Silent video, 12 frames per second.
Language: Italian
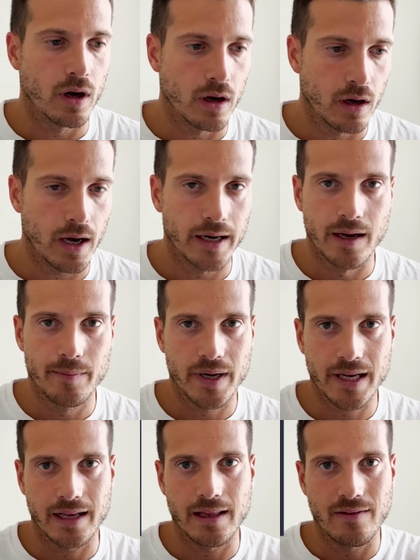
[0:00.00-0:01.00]
anche
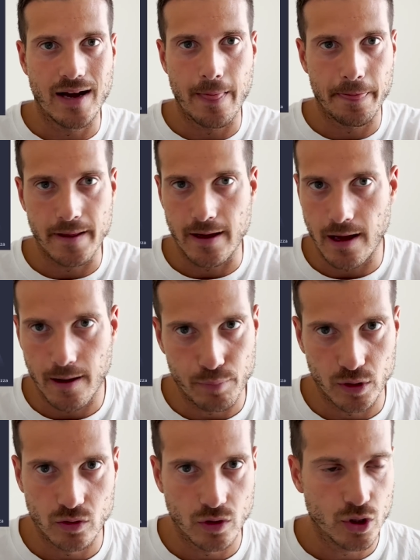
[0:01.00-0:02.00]
perché davanti al
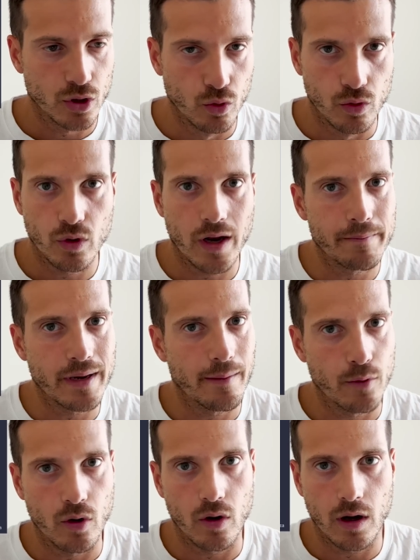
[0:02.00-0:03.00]
posto di Giroud non
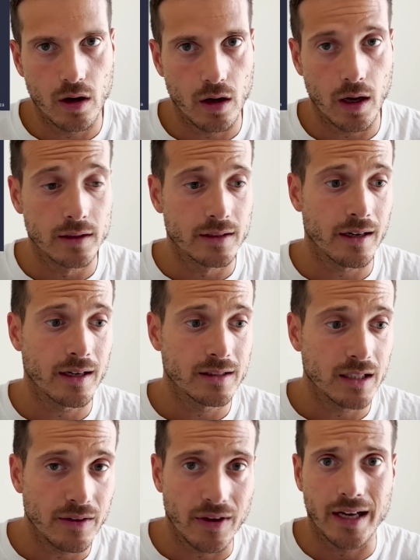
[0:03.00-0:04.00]
abbiamo eh,
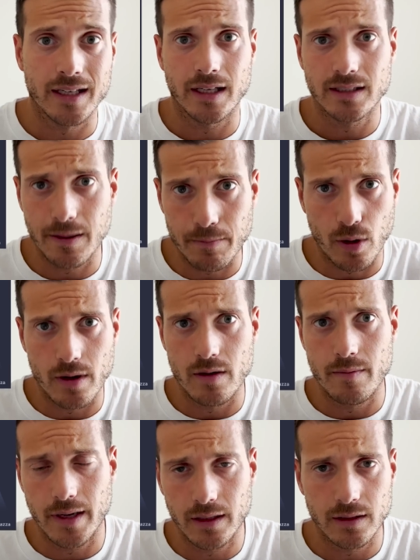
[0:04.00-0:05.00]
alternative, anche se
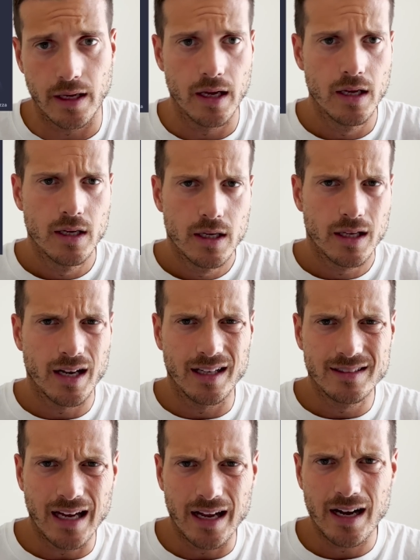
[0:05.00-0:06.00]
probabilmente in
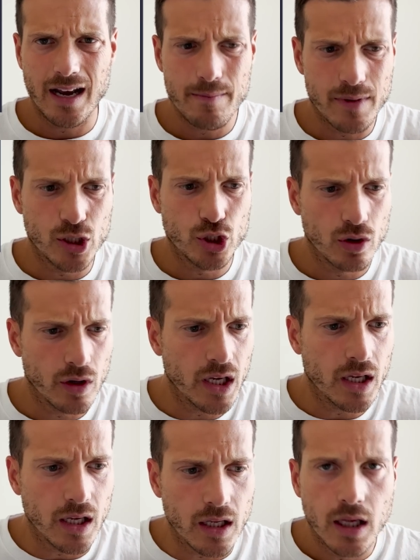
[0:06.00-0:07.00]
realtà Rebic e
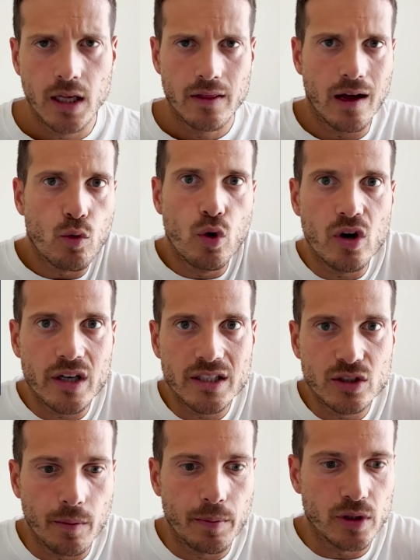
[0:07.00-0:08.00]
Orighi da quello che
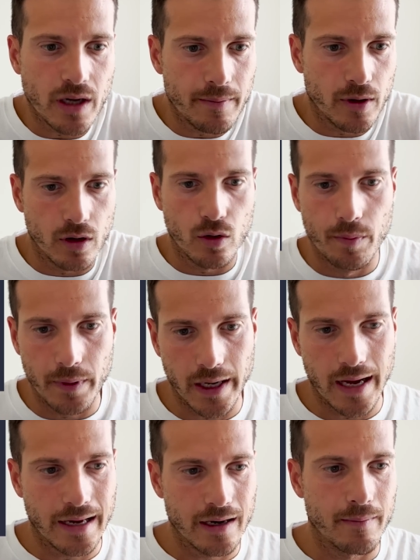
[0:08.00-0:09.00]
so potrebbero
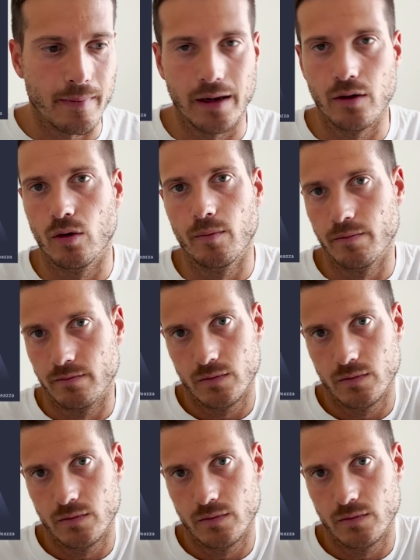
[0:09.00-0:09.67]
recuperare, ma non,